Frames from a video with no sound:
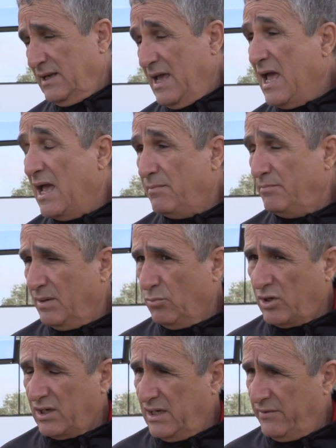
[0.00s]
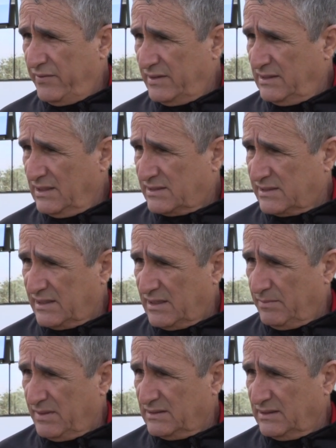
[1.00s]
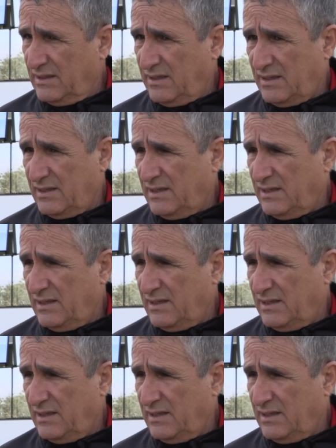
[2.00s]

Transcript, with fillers: اهم المخلفات ديال السنه الماضيه